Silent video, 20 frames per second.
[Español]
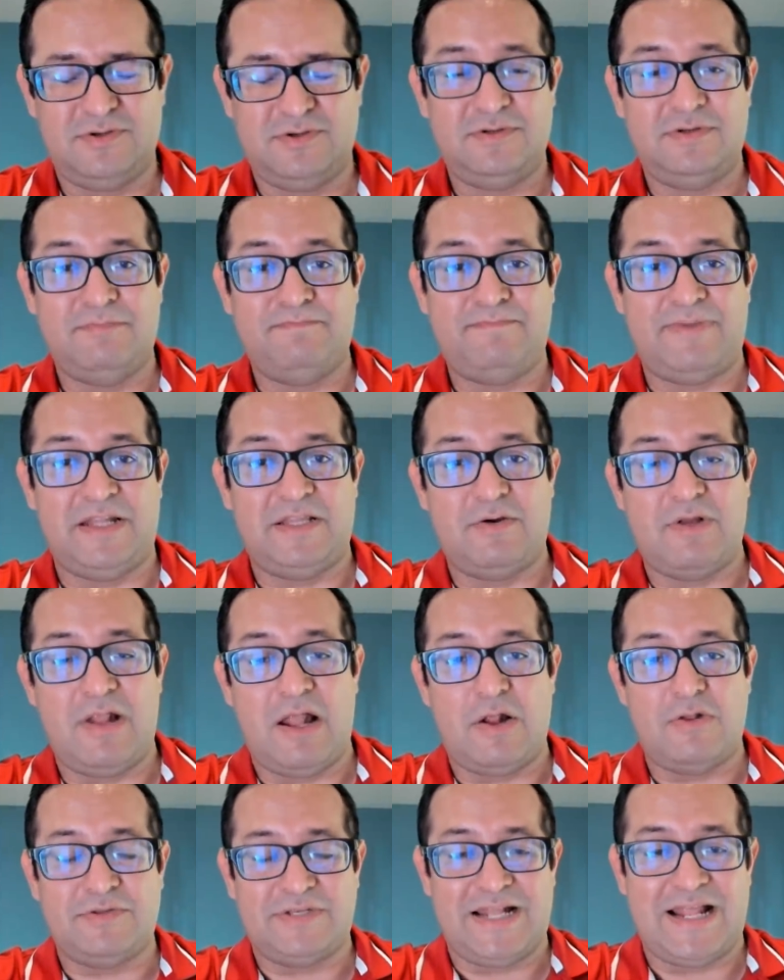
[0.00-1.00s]
En
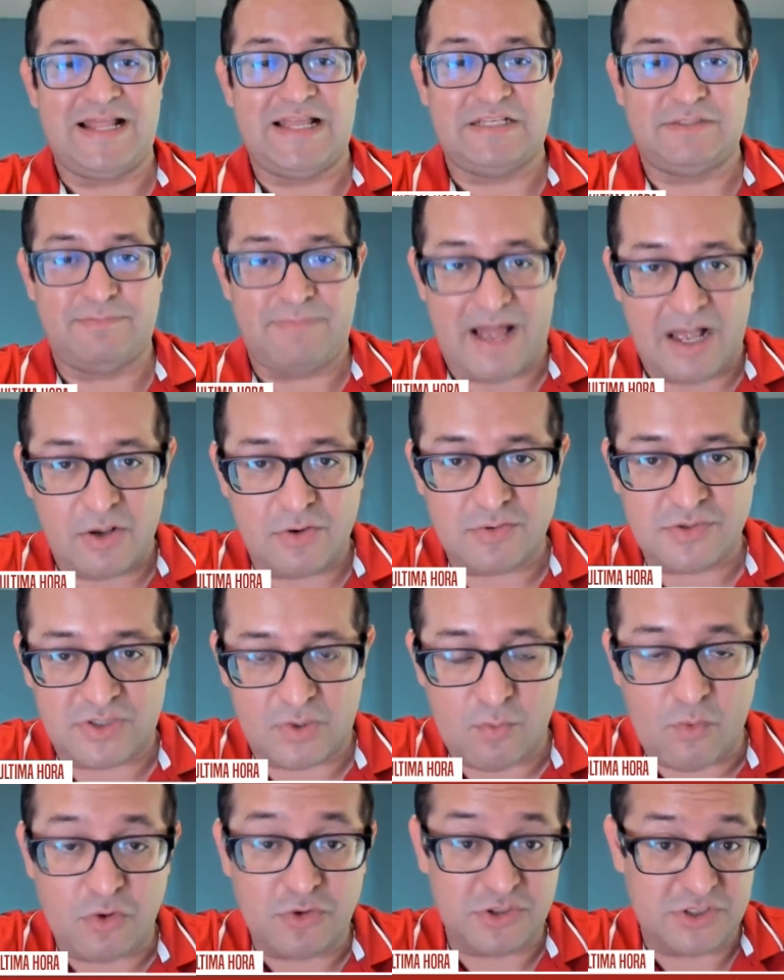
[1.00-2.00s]
particular los grandes bancos
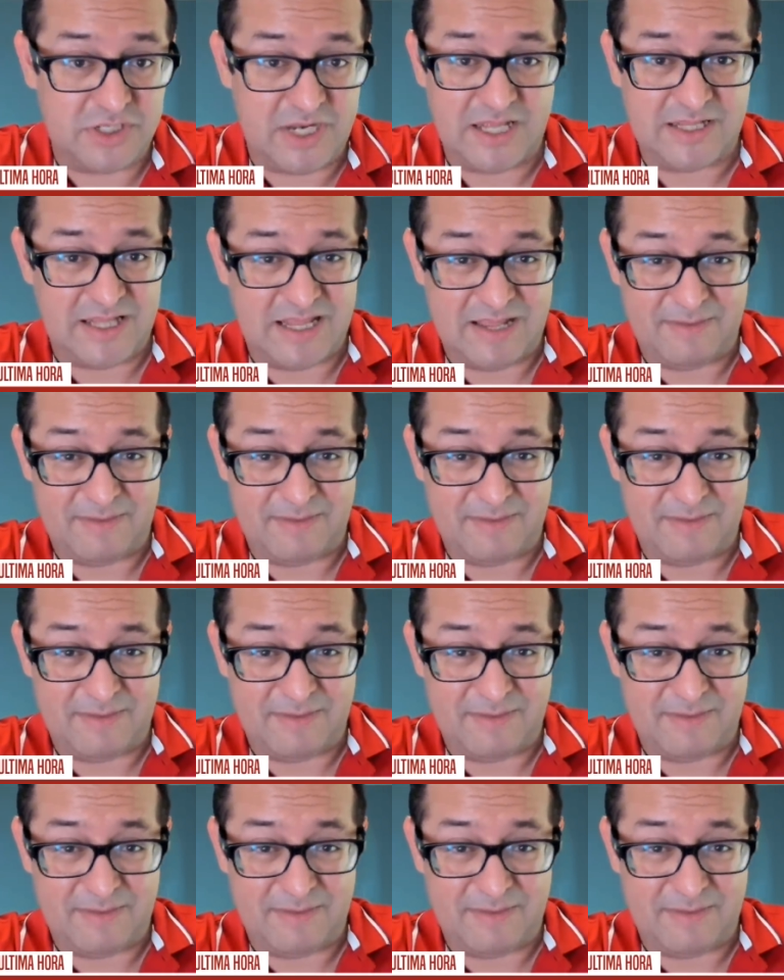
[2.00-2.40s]
en Wall Street le